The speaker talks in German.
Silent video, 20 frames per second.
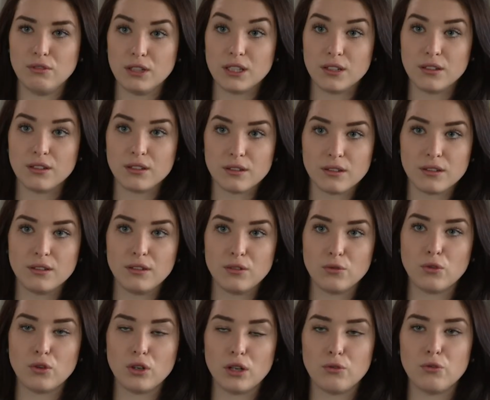wichtig ist, die
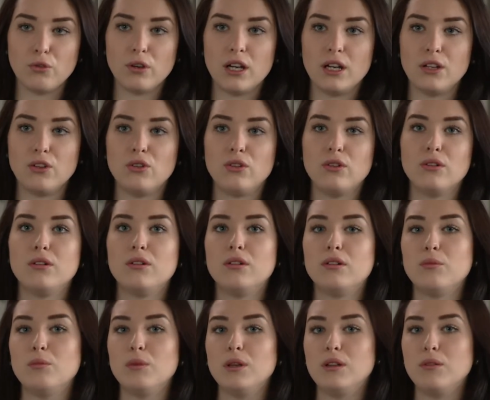von Anfang an
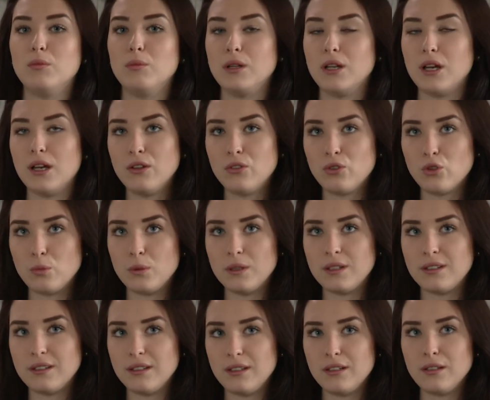äh, mit, mit
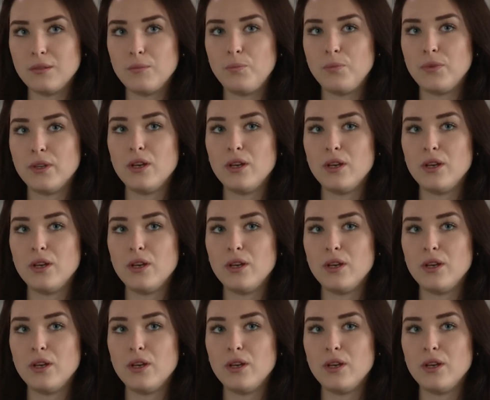einzubeziehen